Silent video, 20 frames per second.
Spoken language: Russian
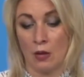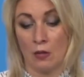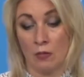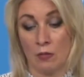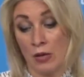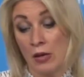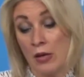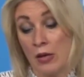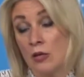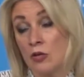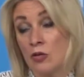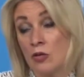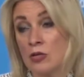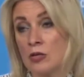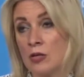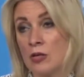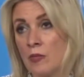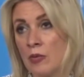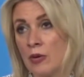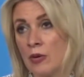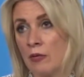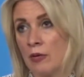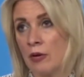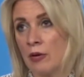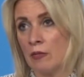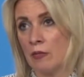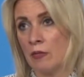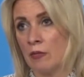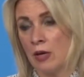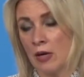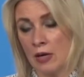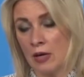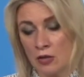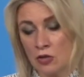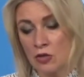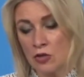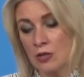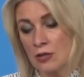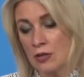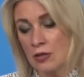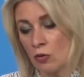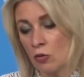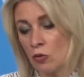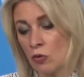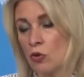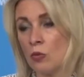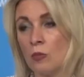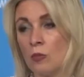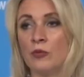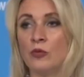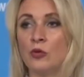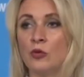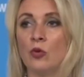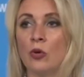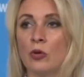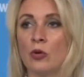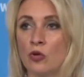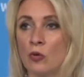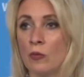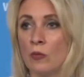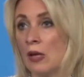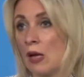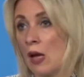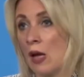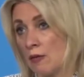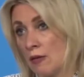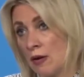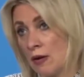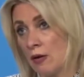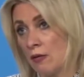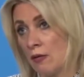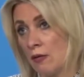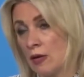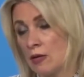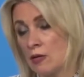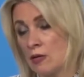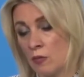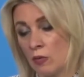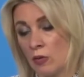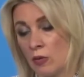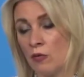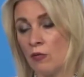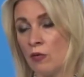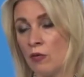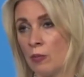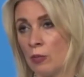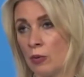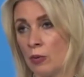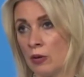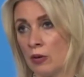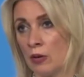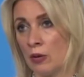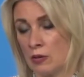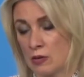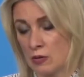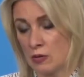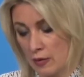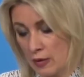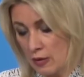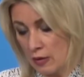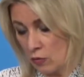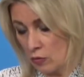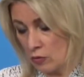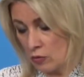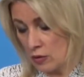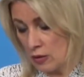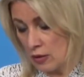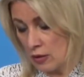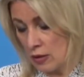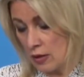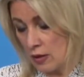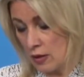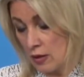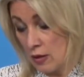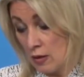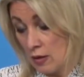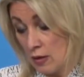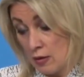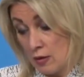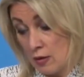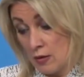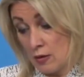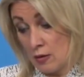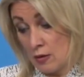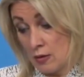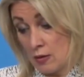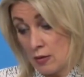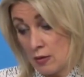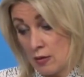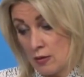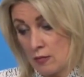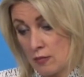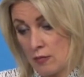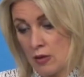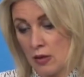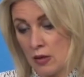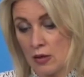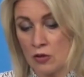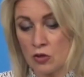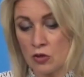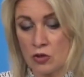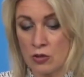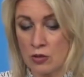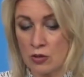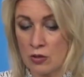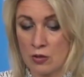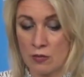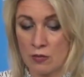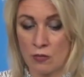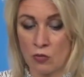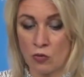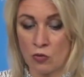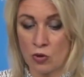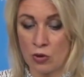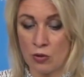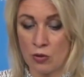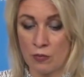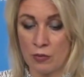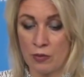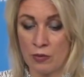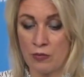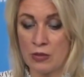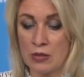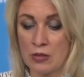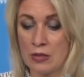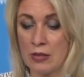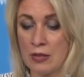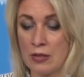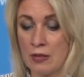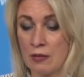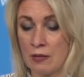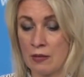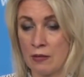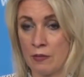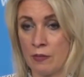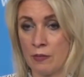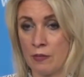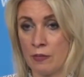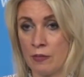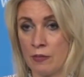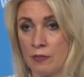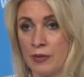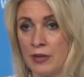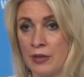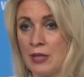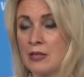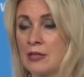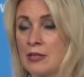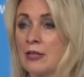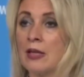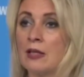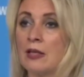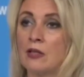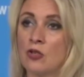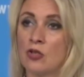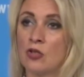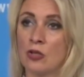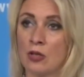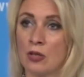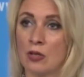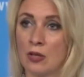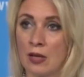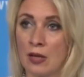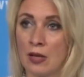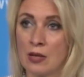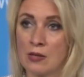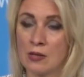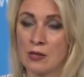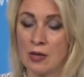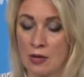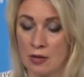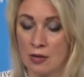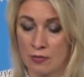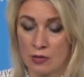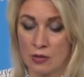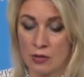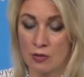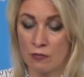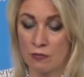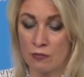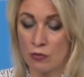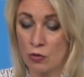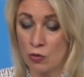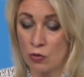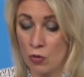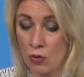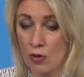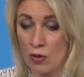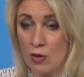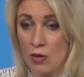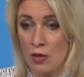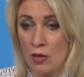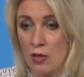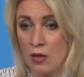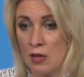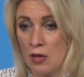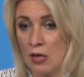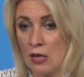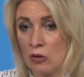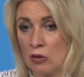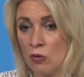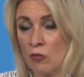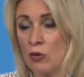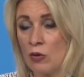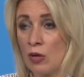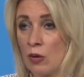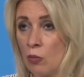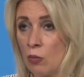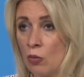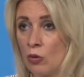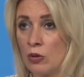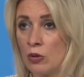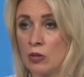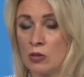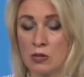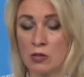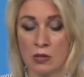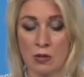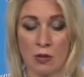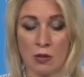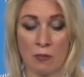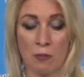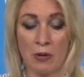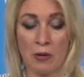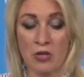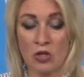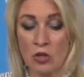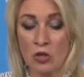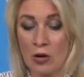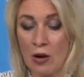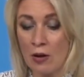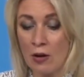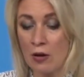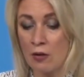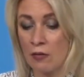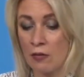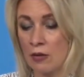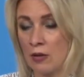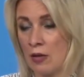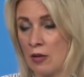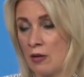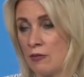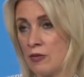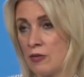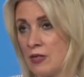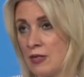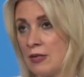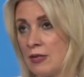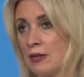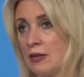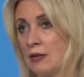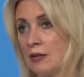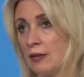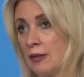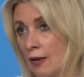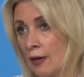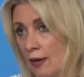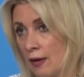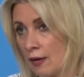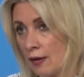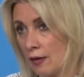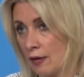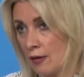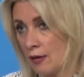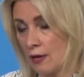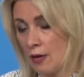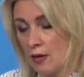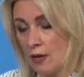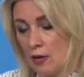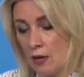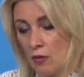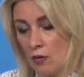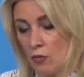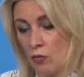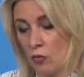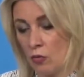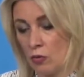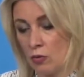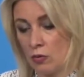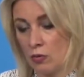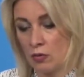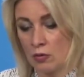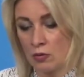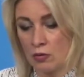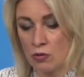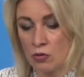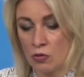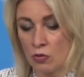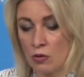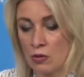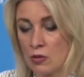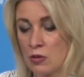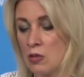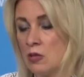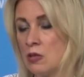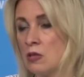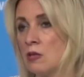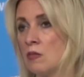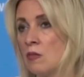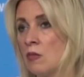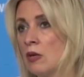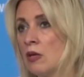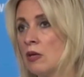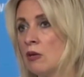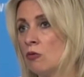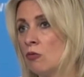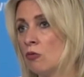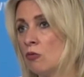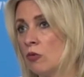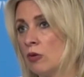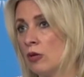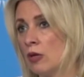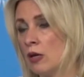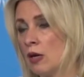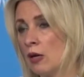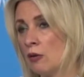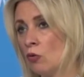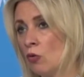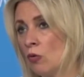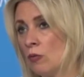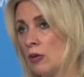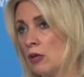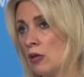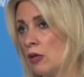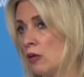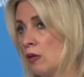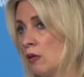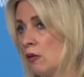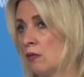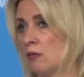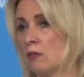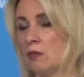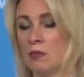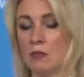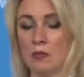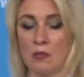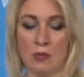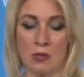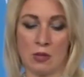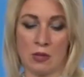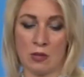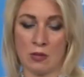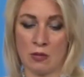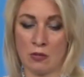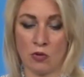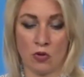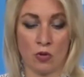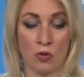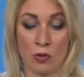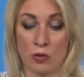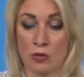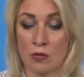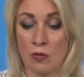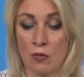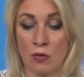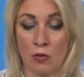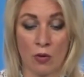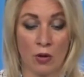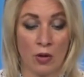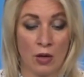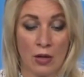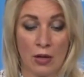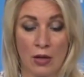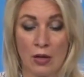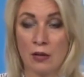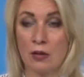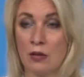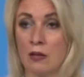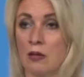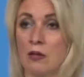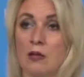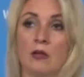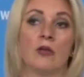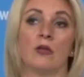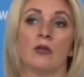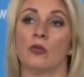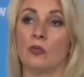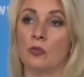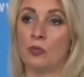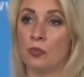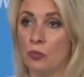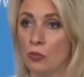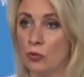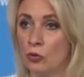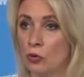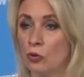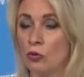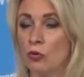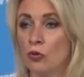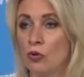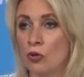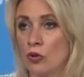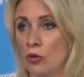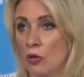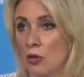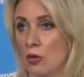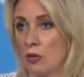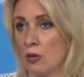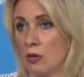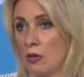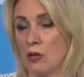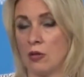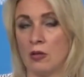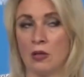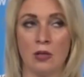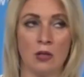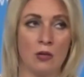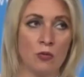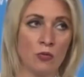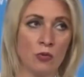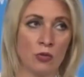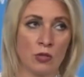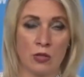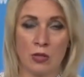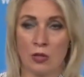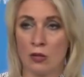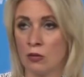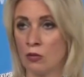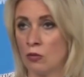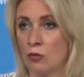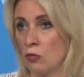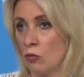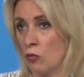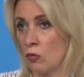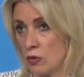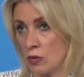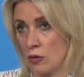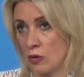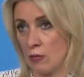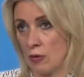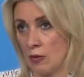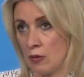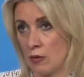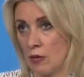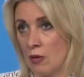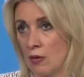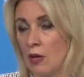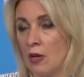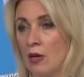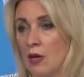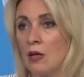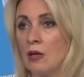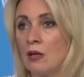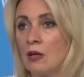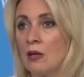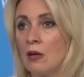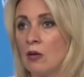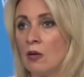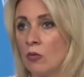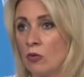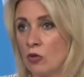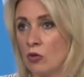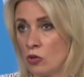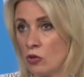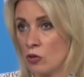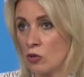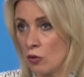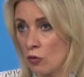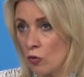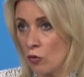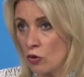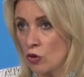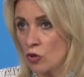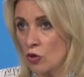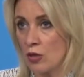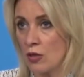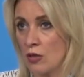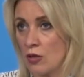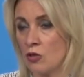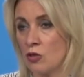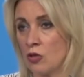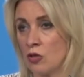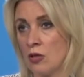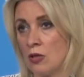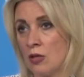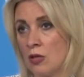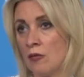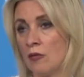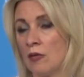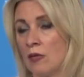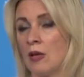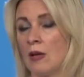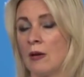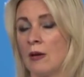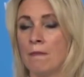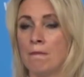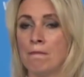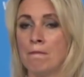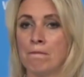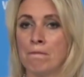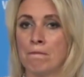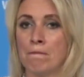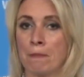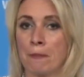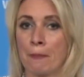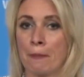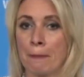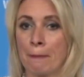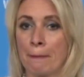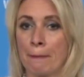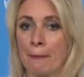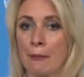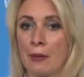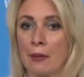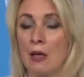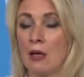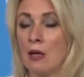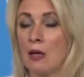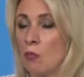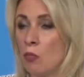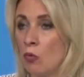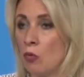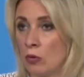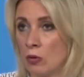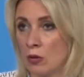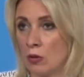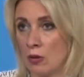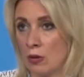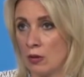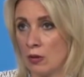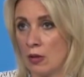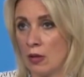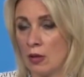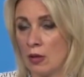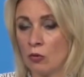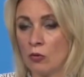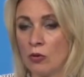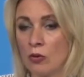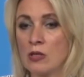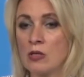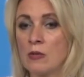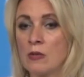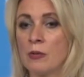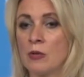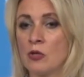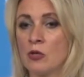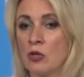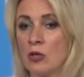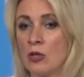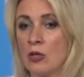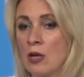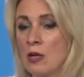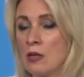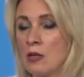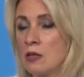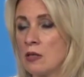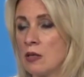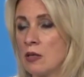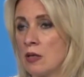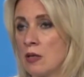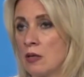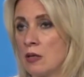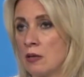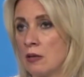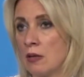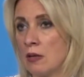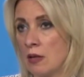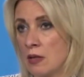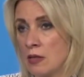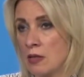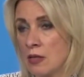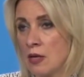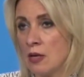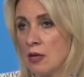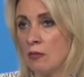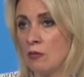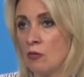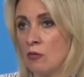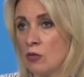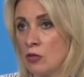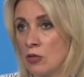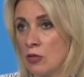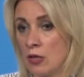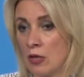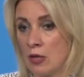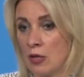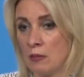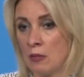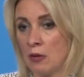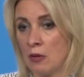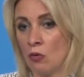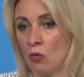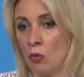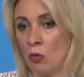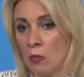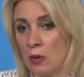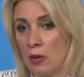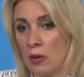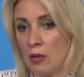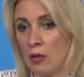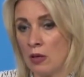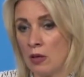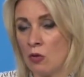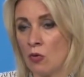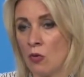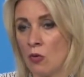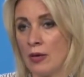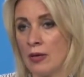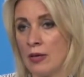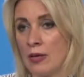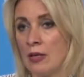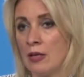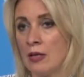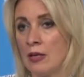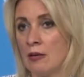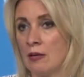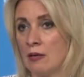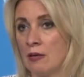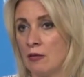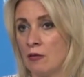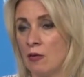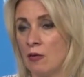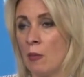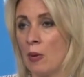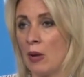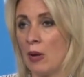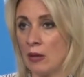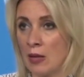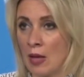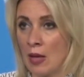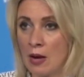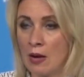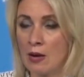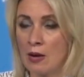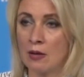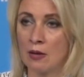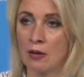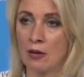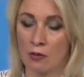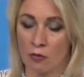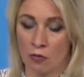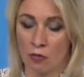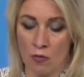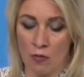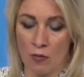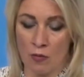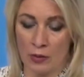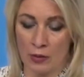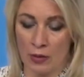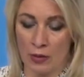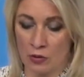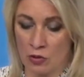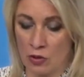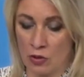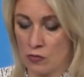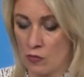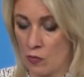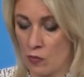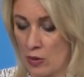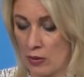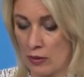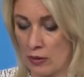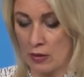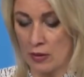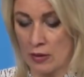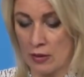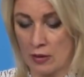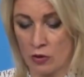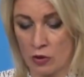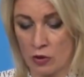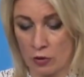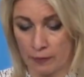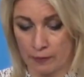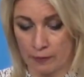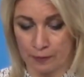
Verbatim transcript: Мы, конечно, за первое. Мы, конечно, за то, чтобы все, о чем договаривались, было выполнено. Своих усилий Э, мне кажется, мы уже привнесли предостаточно, доказали всем все и готовы работать э, пошагово на всех треках от э, ситуации на Земле до экономики. И еще раз говорю, этот путь точно не устелан розами. Это очень сложная ежедневная работа, которая сопряжена с колоссальными усилиями, но мы ее и выполняли, и готовы продолжать выполнять дальше.